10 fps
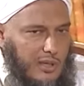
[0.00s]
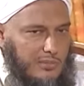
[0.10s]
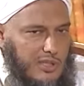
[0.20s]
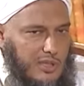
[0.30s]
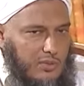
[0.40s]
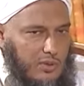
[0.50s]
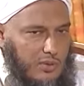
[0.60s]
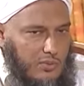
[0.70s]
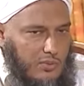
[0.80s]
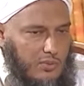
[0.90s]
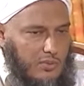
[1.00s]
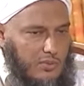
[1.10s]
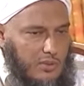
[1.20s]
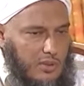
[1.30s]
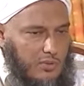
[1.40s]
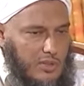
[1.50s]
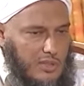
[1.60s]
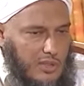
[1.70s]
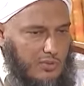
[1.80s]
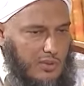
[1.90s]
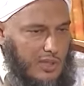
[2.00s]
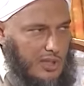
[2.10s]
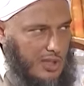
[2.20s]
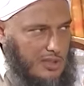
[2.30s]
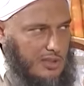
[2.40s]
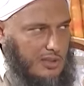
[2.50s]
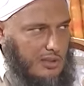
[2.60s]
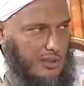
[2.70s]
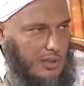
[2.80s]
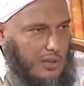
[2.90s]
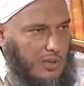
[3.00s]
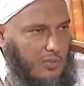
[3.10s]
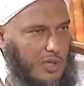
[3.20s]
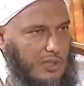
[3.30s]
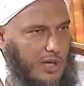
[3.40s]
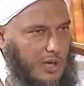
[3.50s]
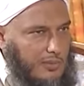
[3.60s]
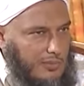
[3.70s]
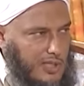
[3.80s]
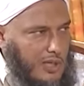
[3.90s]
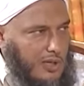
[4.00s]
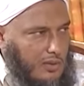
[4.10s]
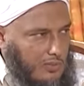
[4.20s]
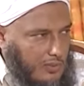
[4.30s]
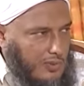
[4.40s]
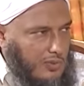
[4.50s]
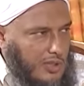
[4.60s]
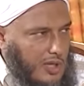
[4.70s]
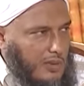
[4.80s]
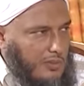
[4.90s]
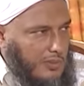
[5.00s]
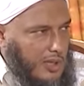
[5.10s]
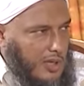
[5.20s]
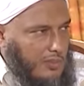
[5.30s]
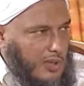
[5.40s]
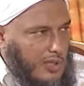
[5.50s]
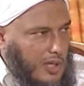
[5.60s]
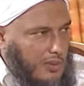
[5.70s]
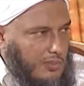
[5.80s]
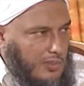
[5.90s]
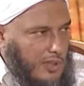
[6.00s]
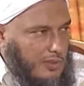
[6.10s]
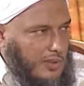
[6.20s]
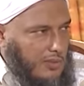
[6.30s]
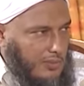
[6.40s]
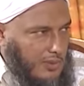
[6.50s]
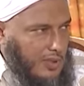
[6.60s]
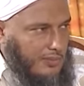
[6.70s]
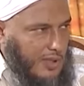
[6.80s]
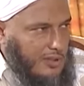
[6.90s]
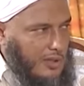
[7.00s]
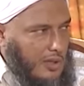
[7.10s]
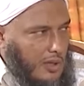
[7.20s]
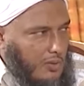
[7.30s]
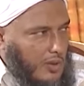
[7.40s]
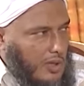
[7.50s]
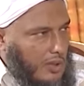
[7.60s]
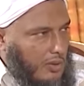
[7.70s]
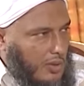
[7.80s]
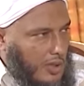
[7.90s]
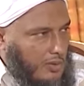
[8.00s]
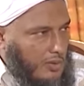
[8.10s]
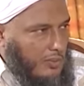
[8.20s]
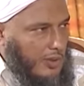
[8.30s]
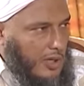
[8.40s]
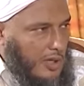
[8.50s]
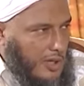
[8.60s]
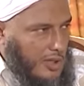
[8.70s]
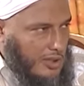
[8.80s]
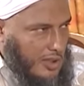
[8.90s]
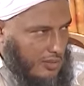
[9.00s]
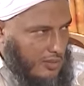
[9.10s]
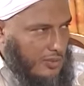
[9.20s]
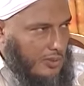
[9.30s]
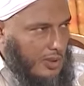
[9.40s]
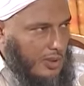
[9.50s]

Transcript: أهم شيء يعينه هو الصدق والإخلاص واحترام المشايخ عموما واحترام المذاهب واحترام المؤلفين والمؤلفات وأن ينظر إلى الكتب على أنها أشياخه